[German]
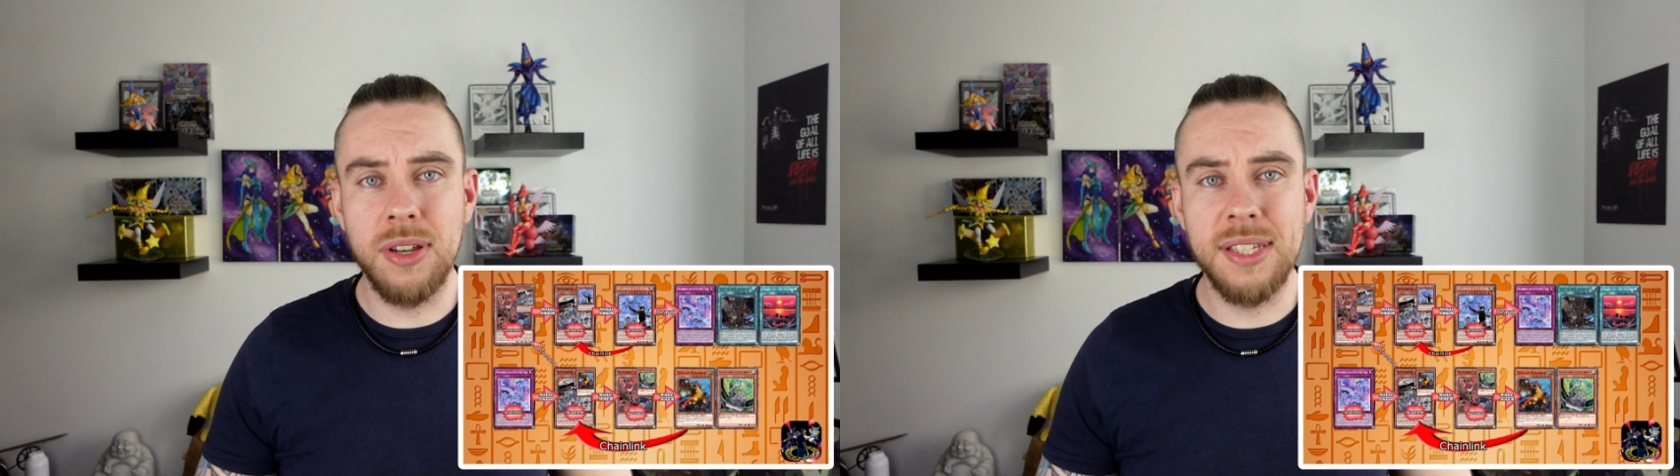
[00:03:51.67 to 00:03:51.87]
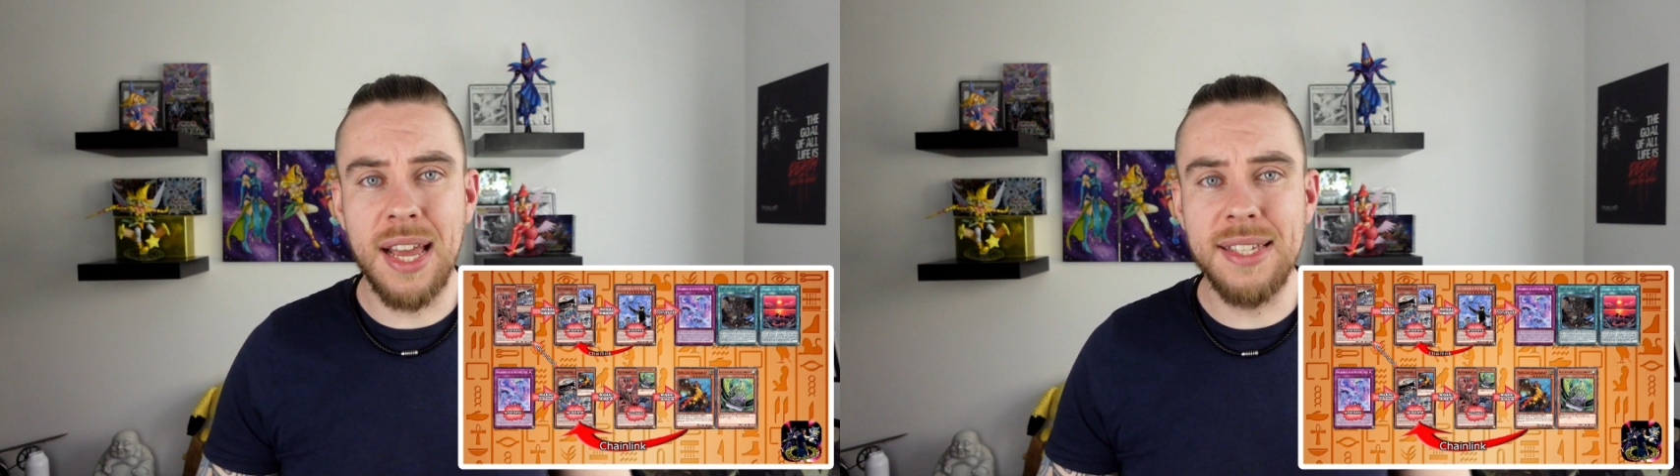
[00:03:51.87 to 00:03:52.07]

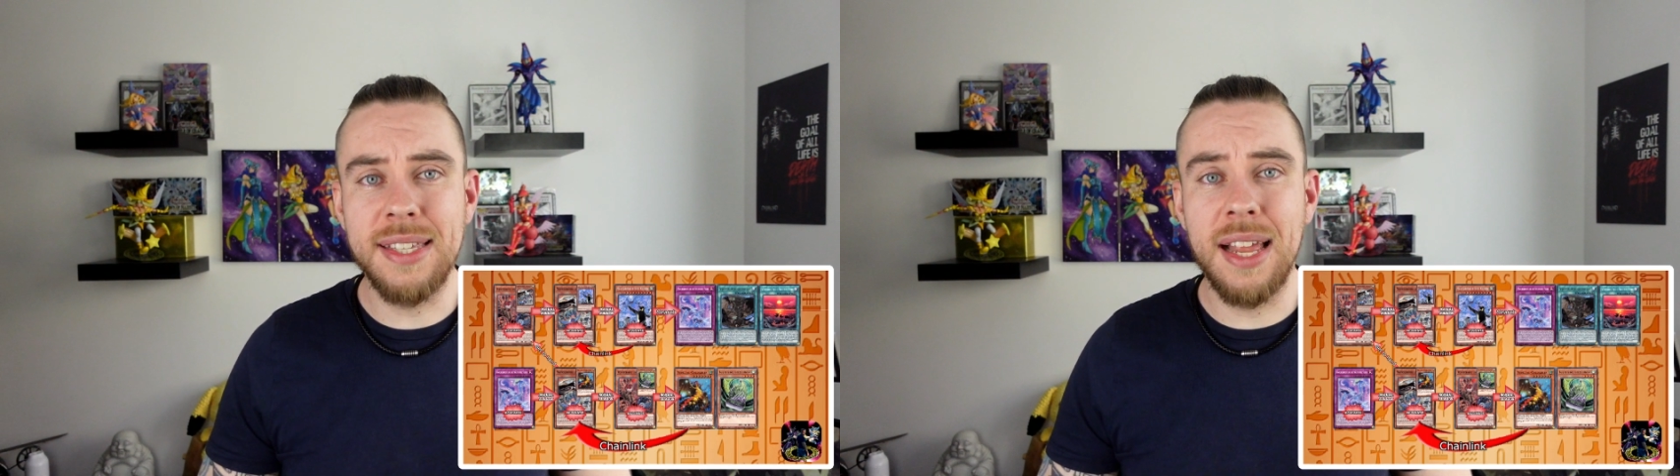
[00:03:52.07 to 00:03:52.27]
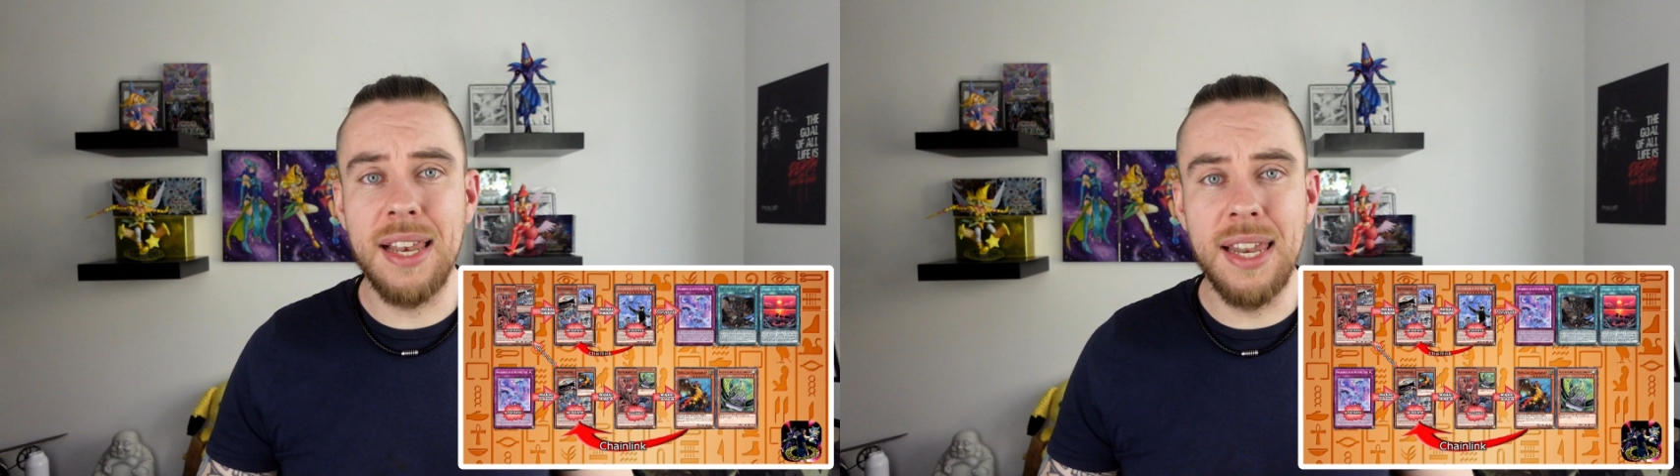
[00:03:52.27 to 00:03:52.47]
Das
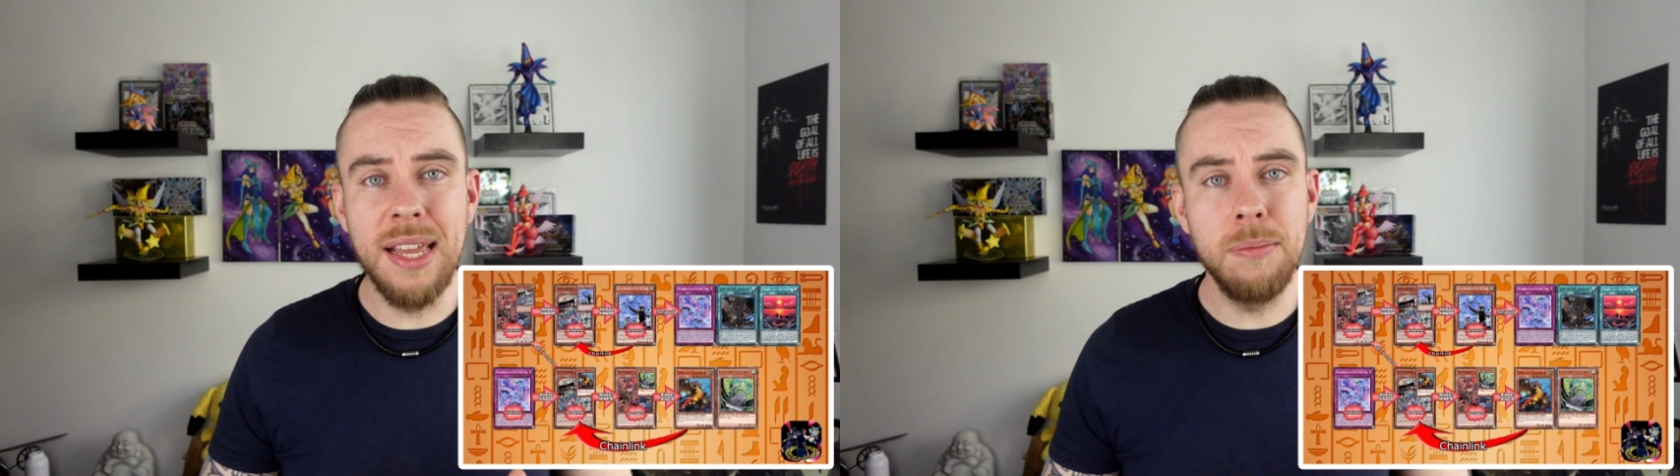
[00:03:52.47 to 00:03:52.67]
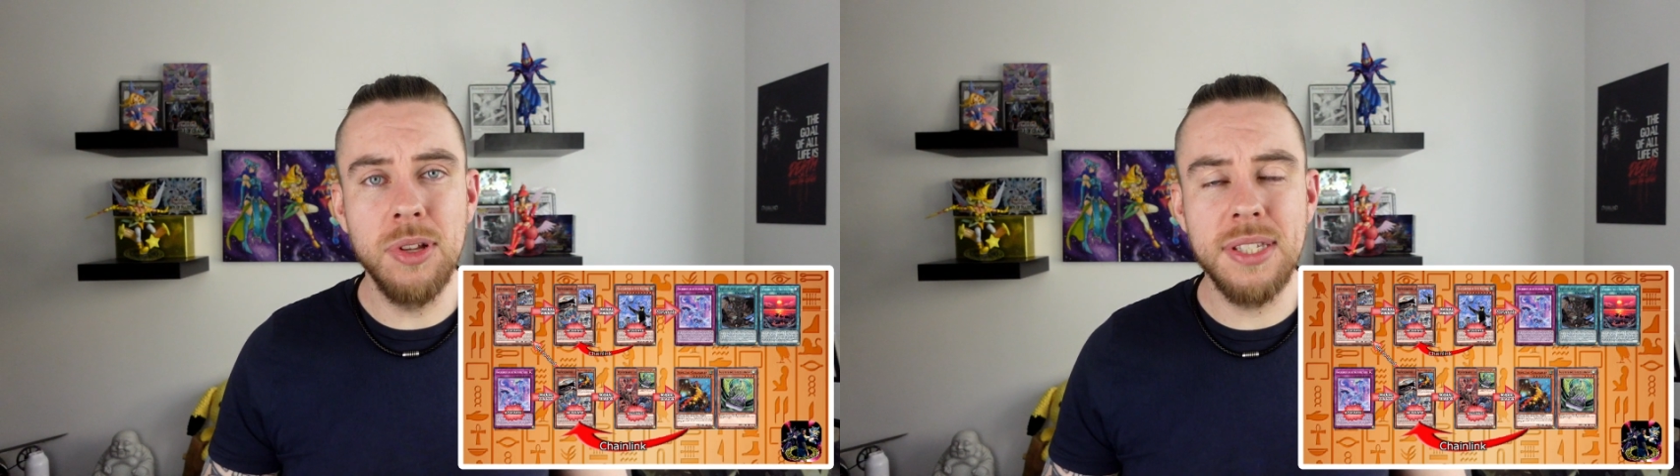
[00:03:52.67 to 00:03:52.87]
heißt,
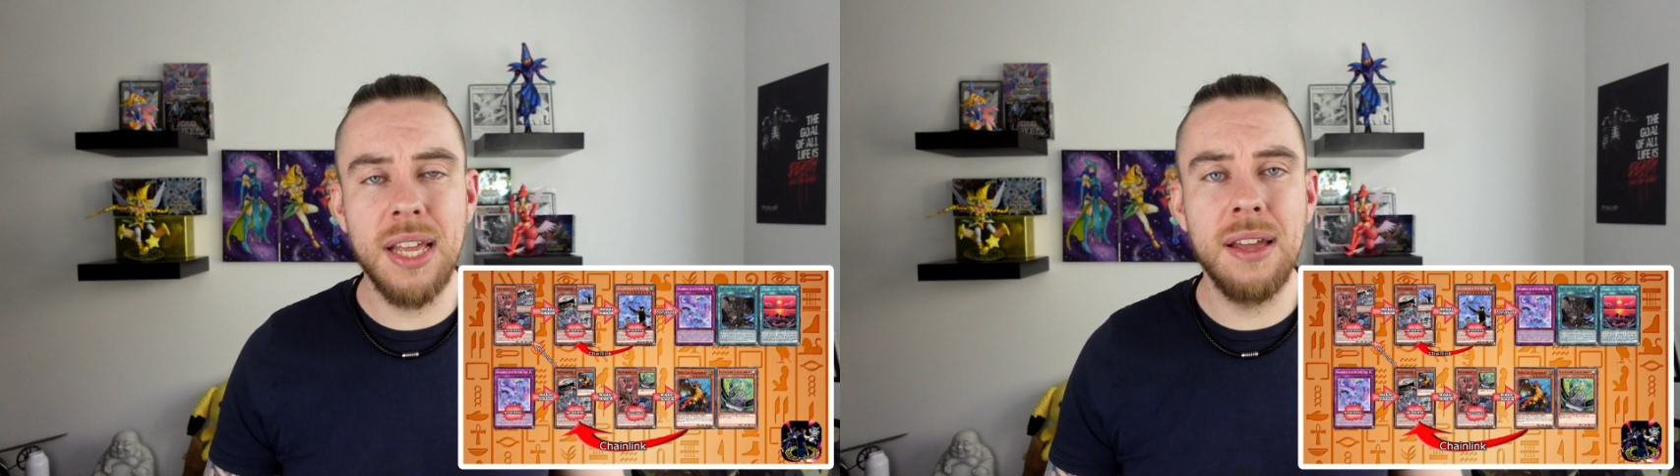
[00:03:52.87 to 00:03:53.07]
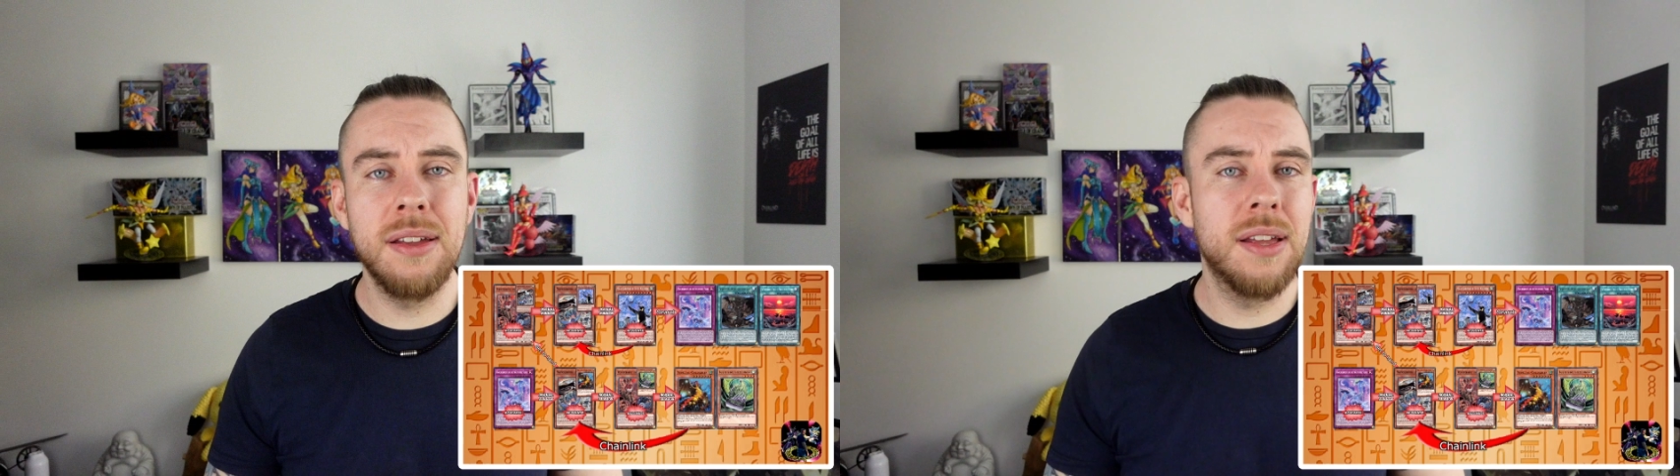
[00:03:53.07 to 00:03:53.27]

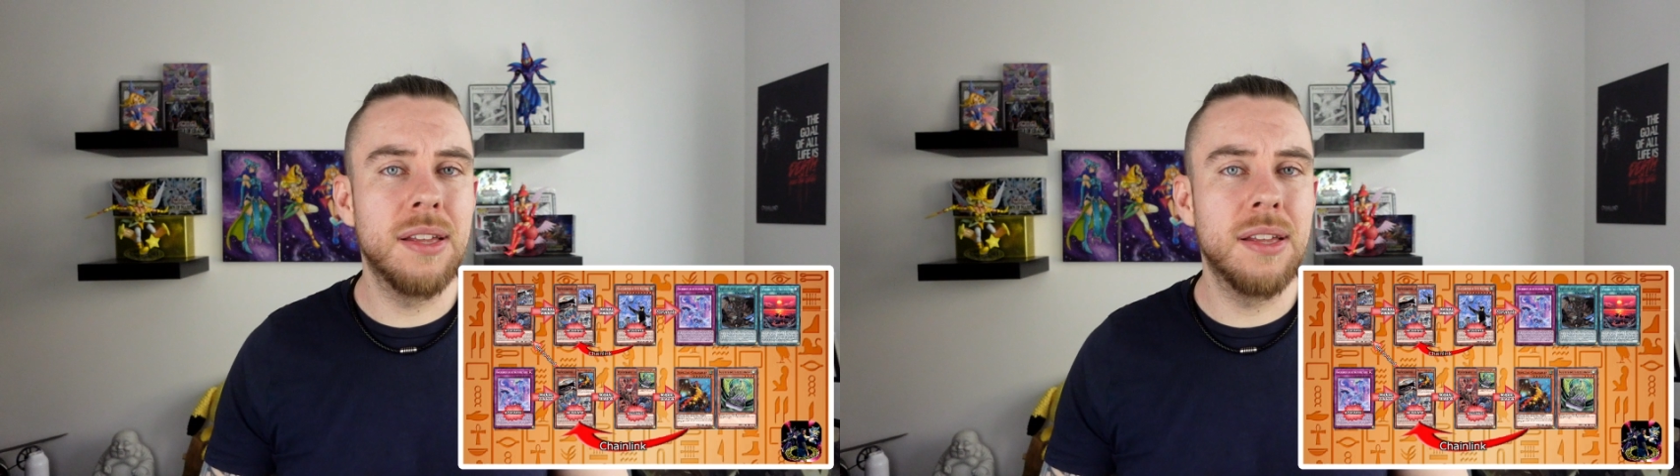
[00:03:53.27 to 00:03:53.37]
Link-Monster